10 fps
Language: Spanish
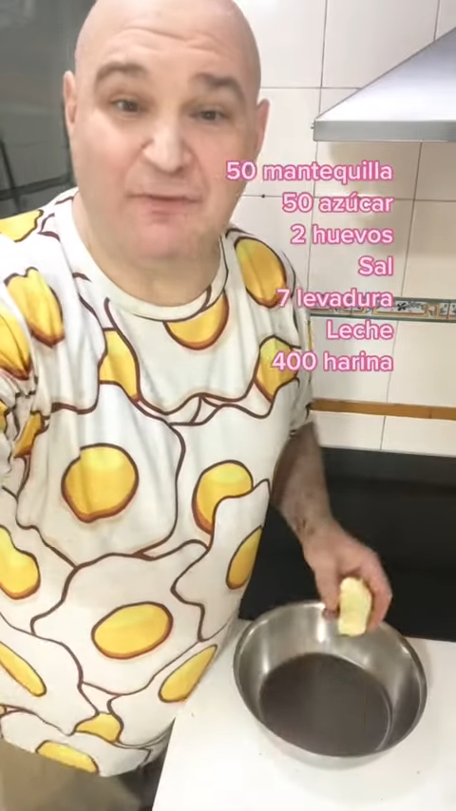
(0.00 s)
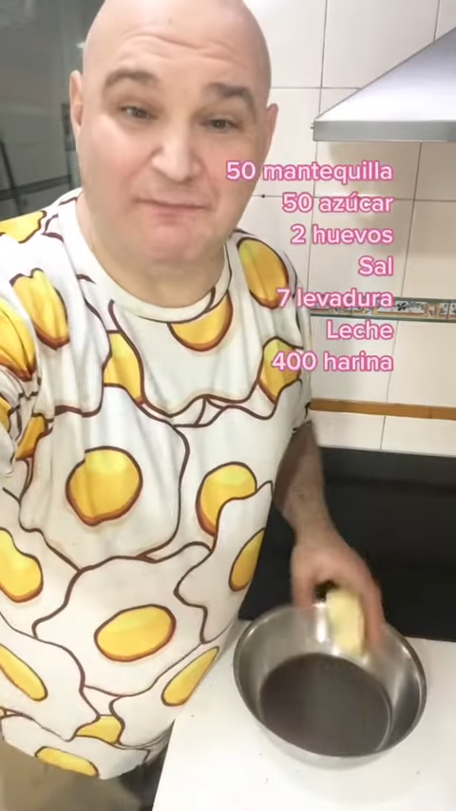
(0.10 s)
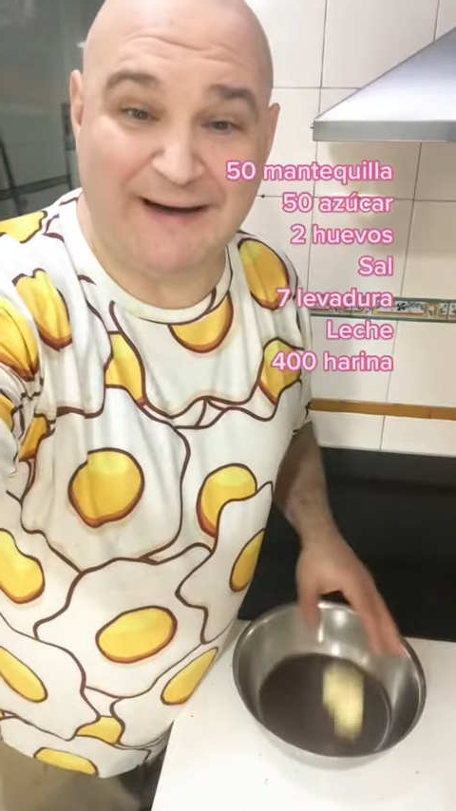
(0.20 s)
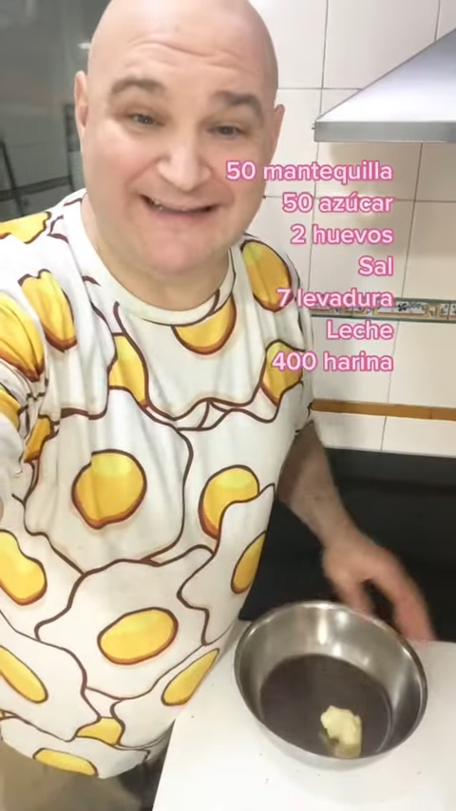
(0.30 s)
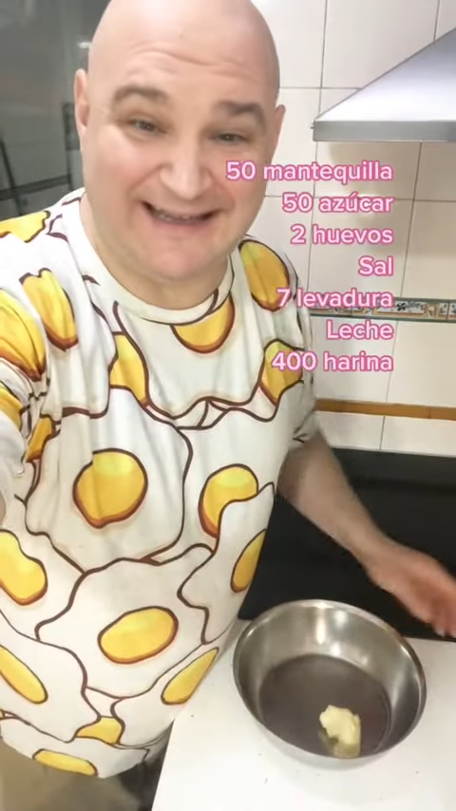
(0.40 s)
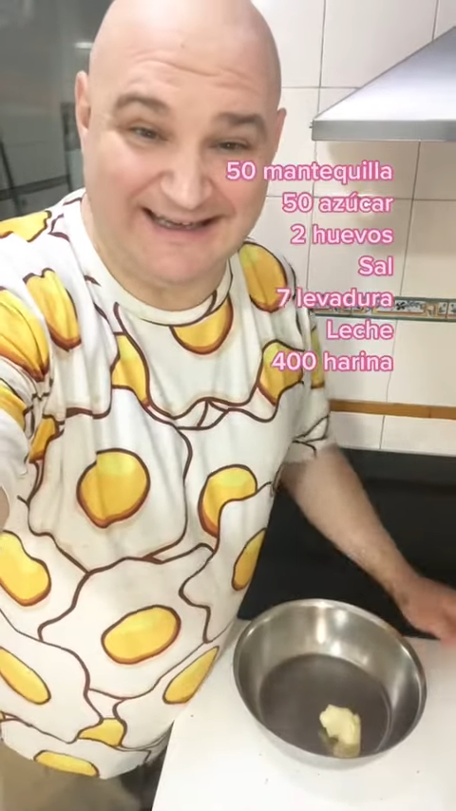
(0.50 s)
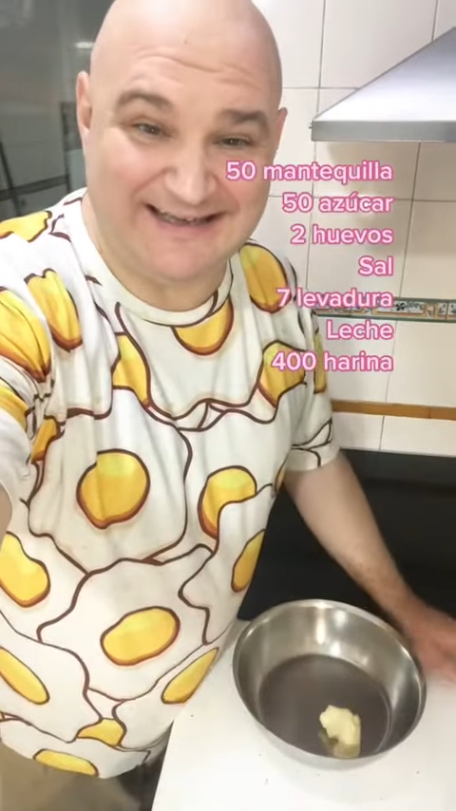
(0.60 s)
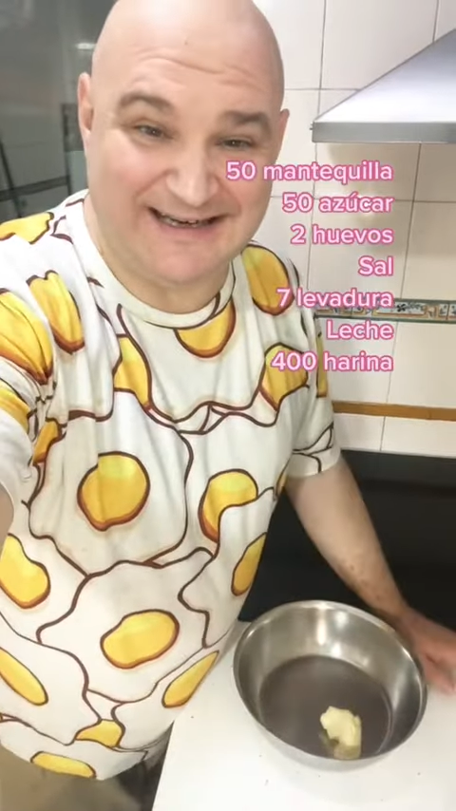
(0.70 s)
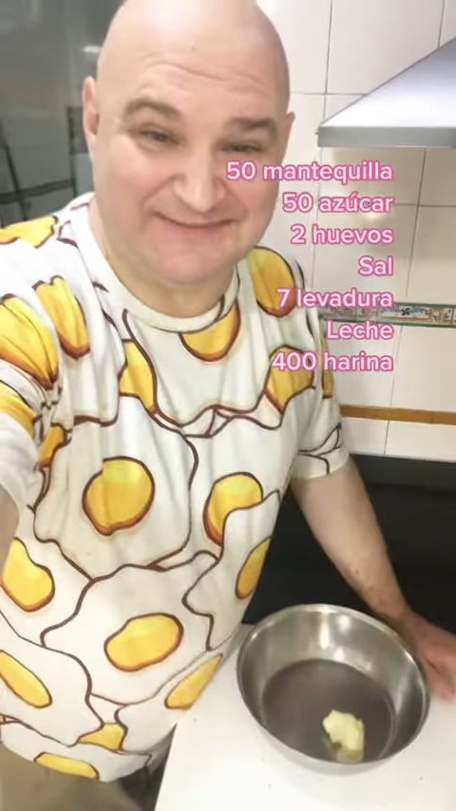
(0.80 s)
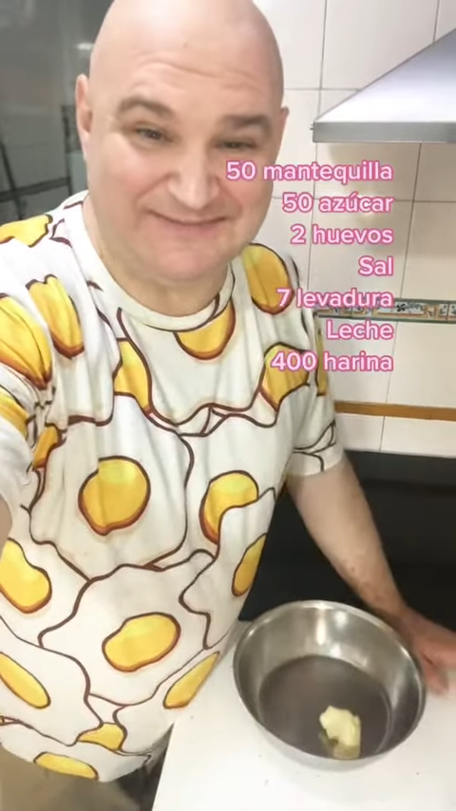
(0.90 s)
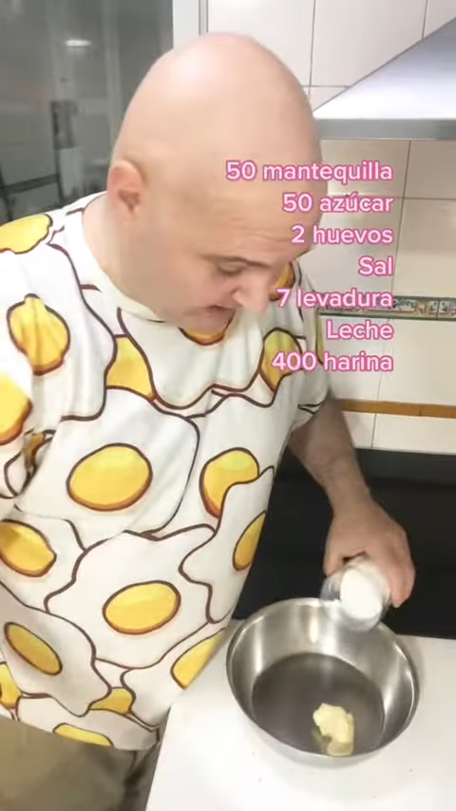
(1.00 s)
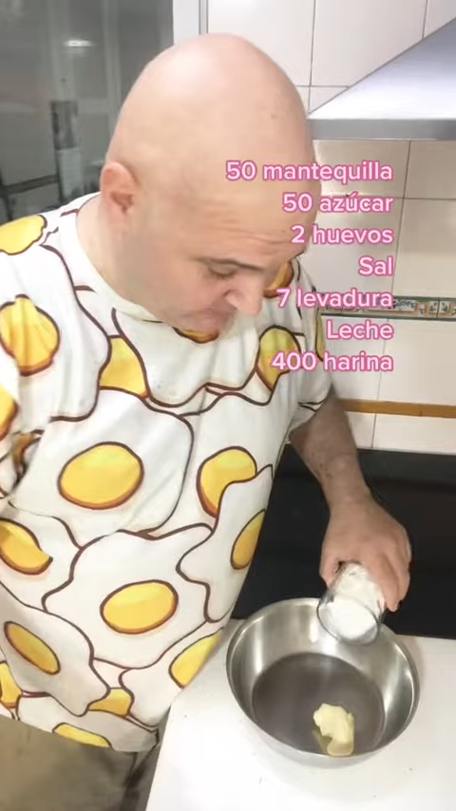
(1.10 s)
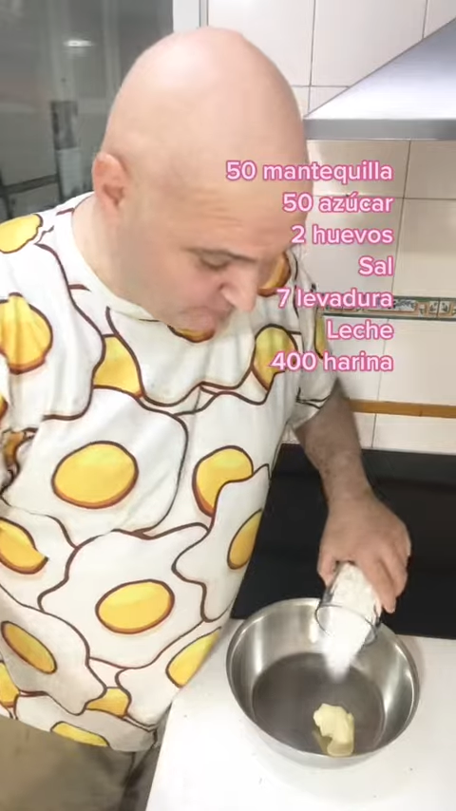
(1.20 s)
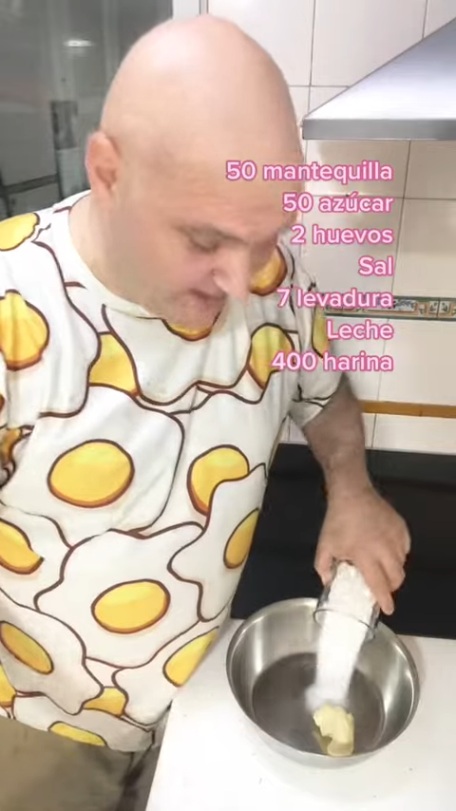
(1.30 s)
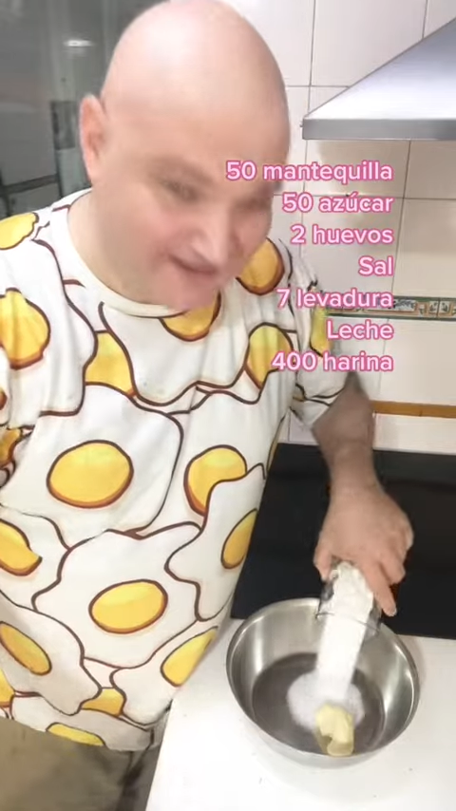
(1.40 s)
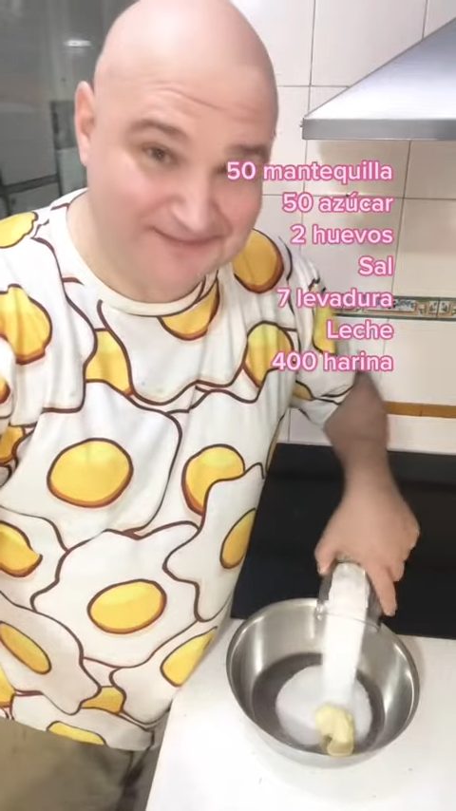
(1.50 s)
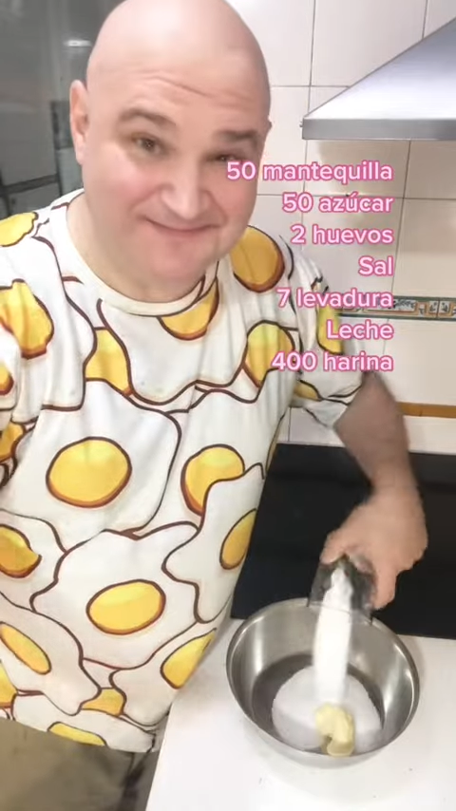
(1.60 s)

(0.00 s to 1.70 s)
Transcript: Mantequilla. Azúcar.